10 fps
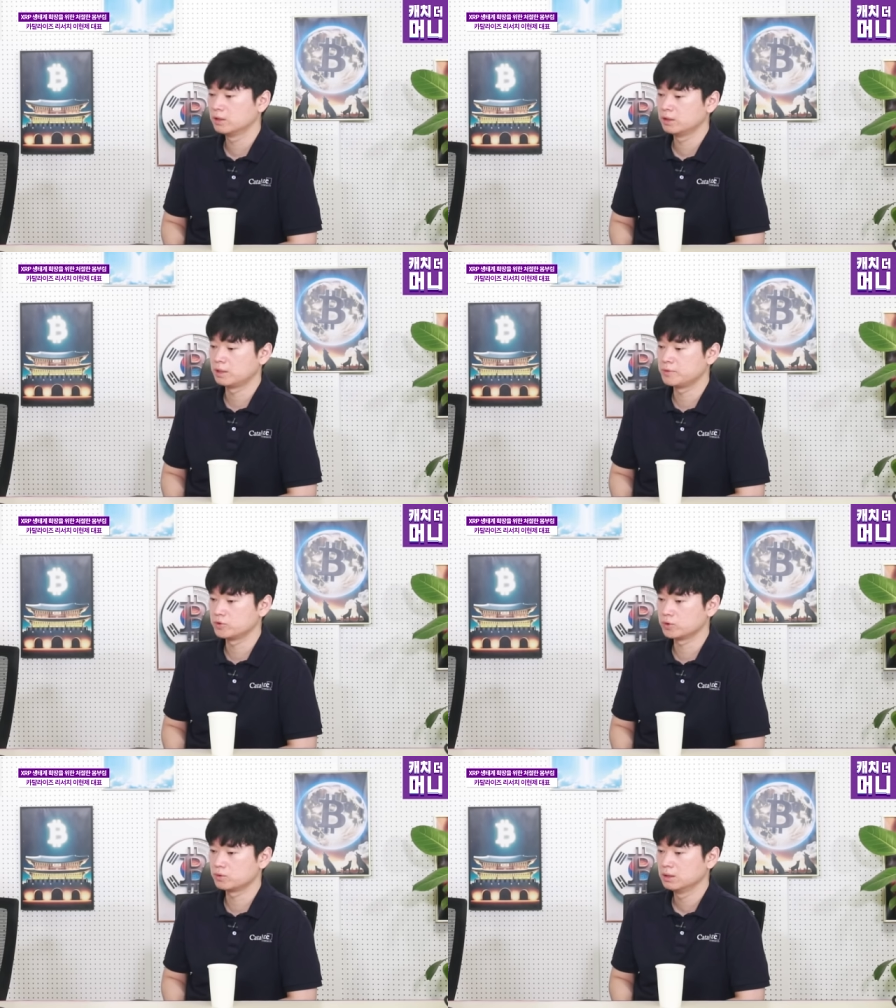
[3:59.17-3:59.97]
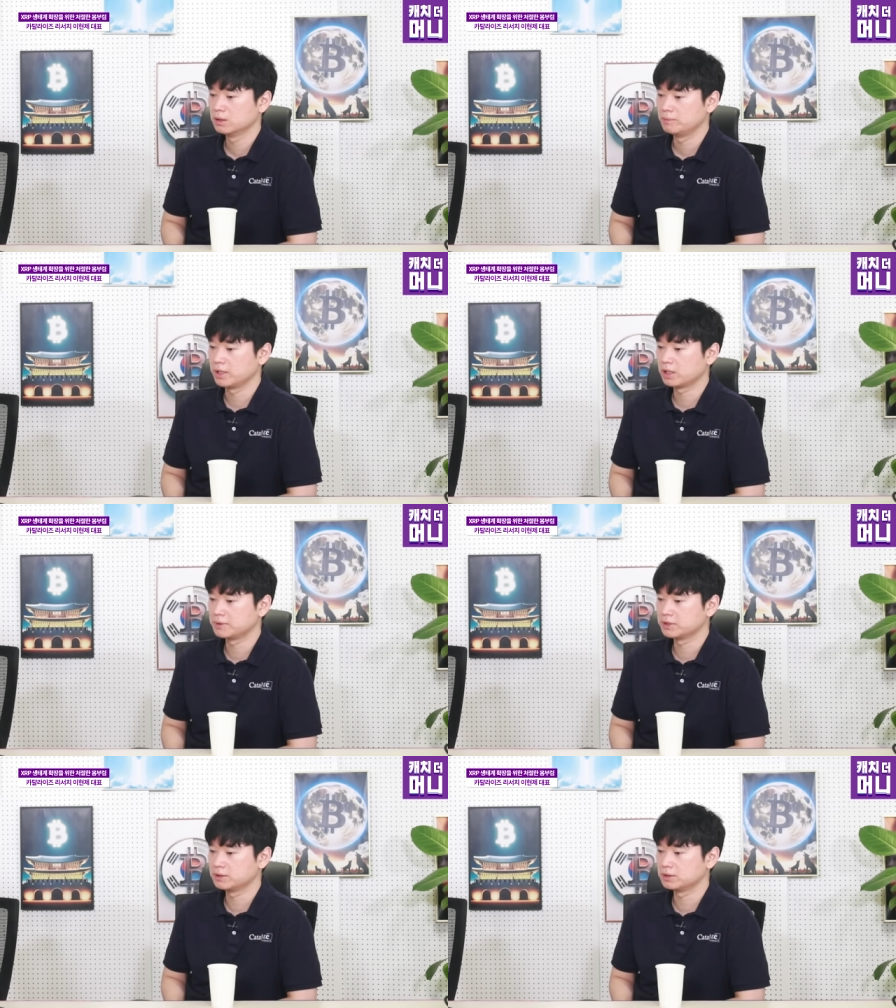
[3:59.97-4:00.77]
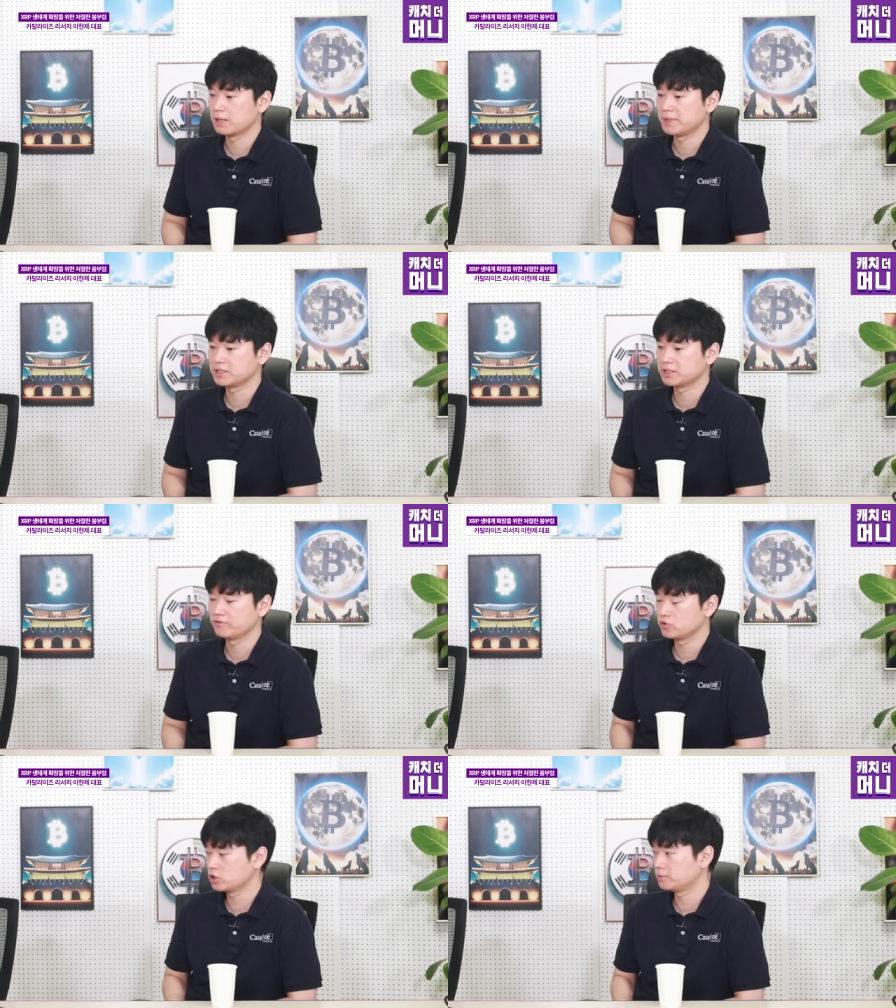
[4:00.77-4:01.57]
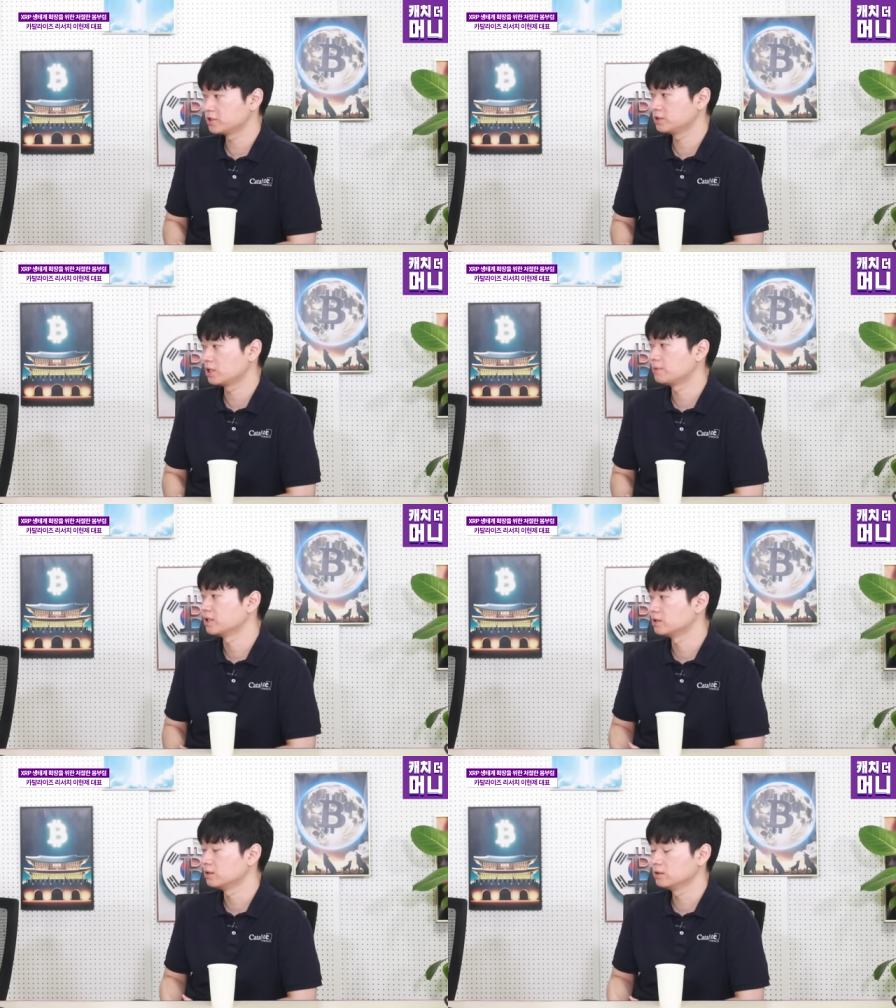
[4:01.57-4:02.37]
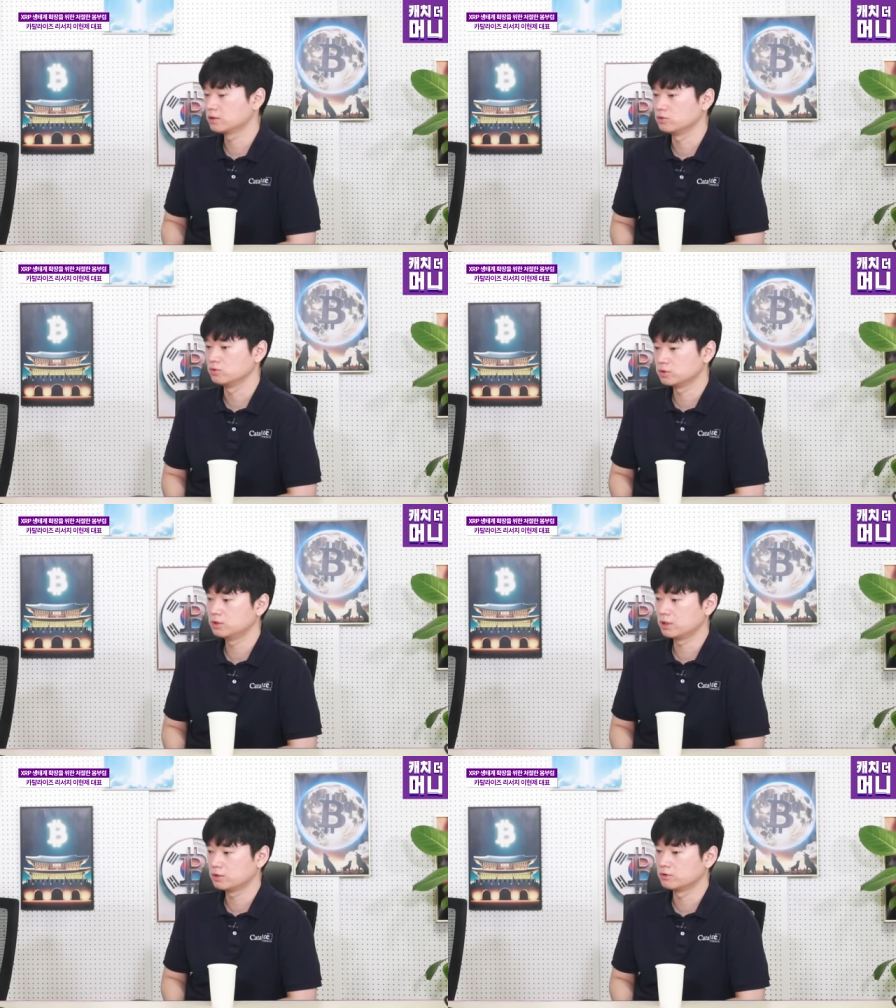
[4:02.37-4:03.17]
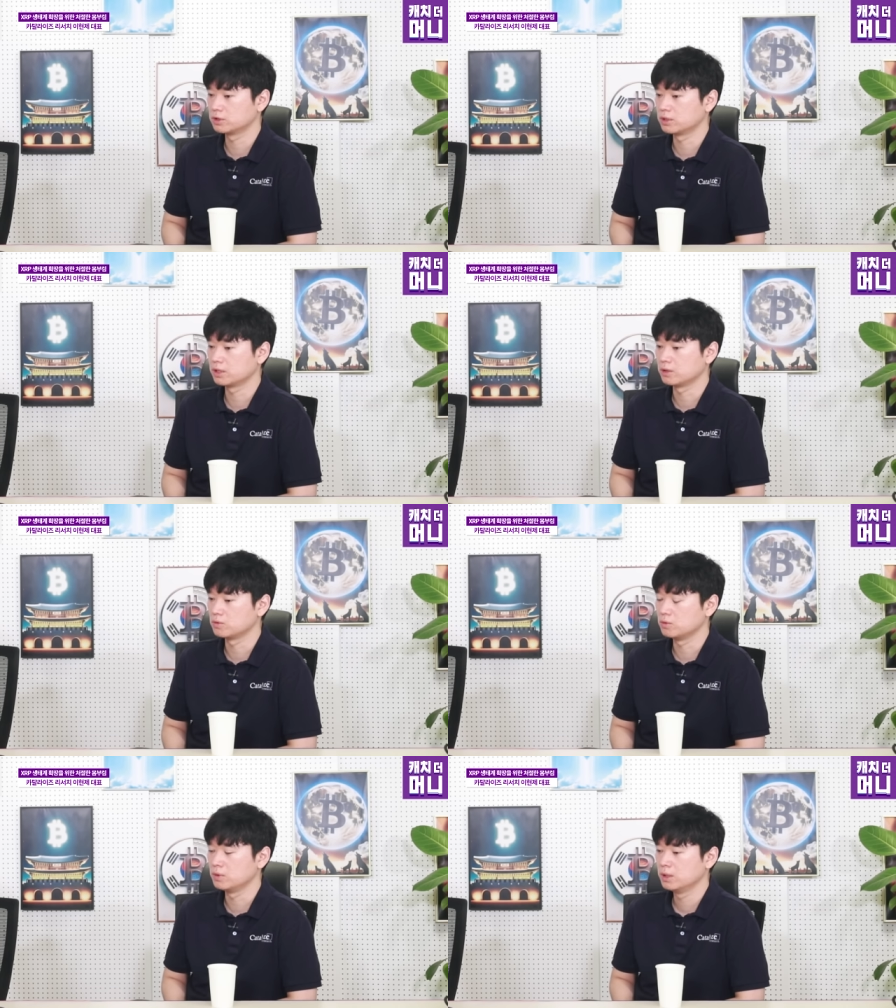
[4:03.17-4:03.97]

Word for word: 대표적으로 이제 메타버스 개발사인 퓨처버스가 만든 더 루트 네트워크가 있고,